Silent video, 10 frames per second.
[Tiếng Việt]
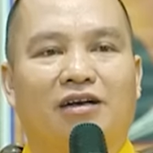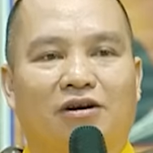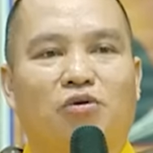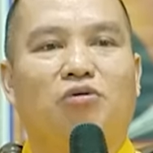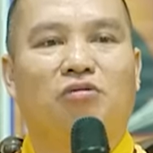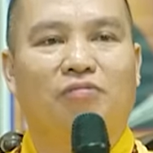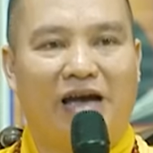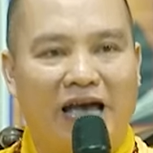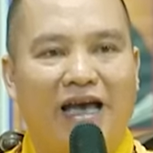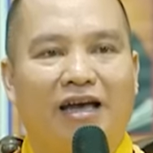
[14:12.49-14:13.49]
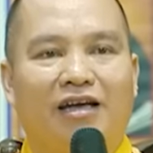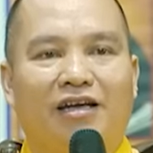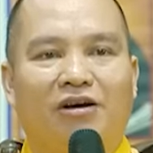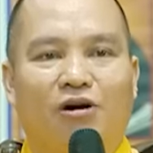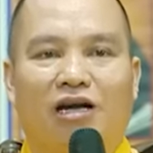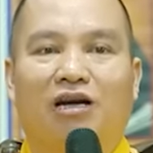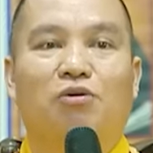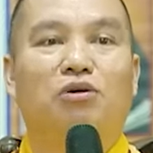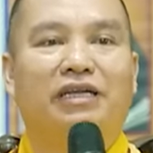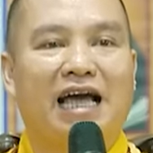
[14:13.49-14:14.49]
cùng mẹ hoặc là
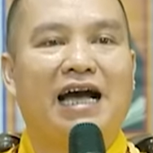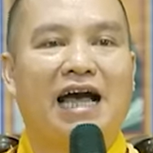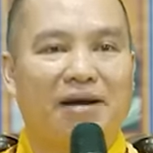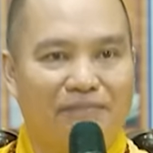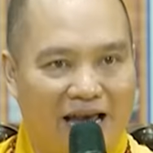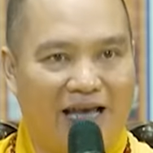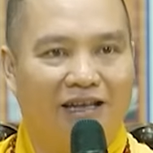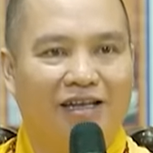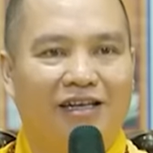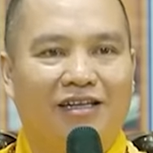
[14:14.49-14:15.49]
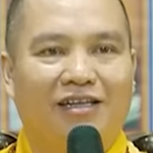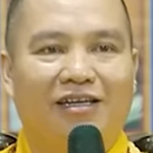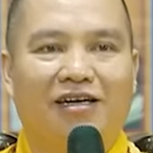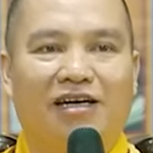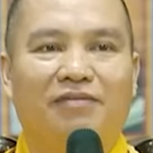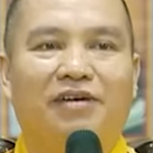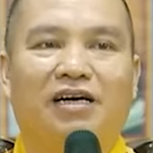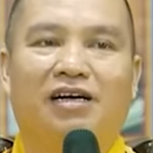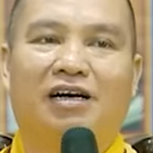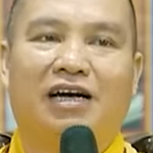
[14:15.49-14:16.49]
cùng cha khác mẹ thì cái
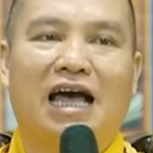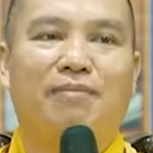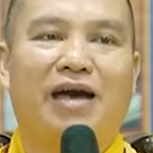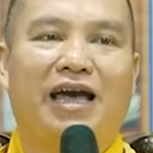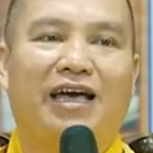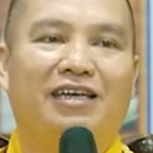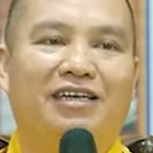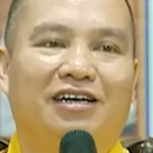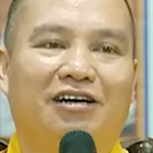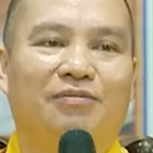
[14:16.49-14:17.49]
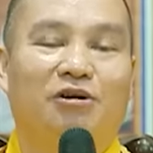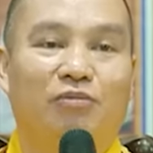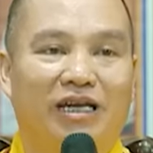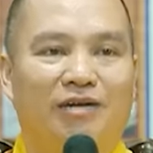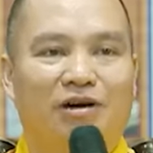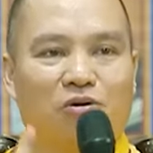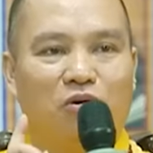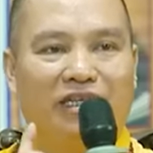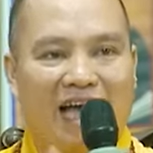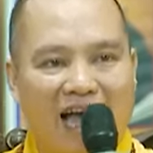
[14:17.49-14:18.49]
việc ờ, khác mẹ hay gì đó thì mình không biết nhưng mà
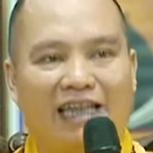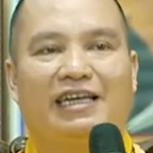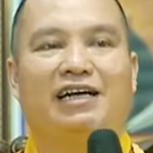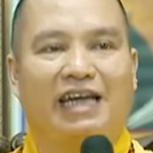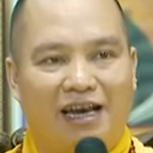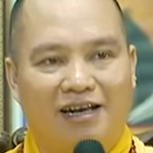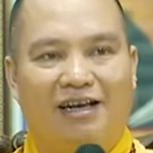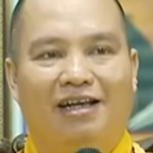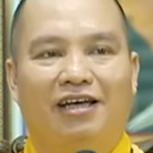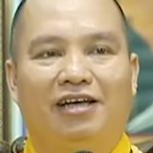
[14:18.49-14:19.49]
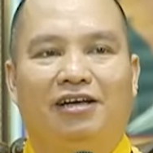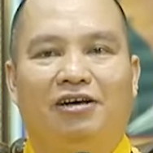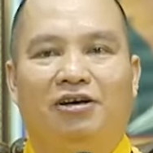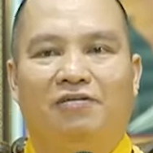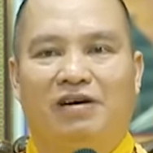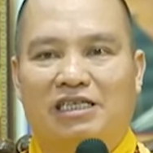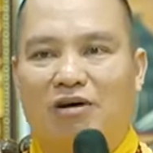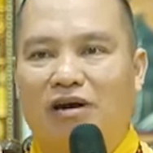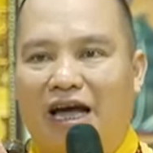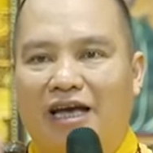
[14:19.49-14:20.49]
cùng cha là chắc chắn và
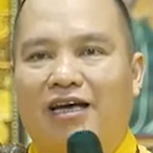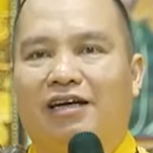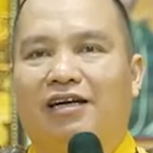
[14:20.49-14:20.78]
sau này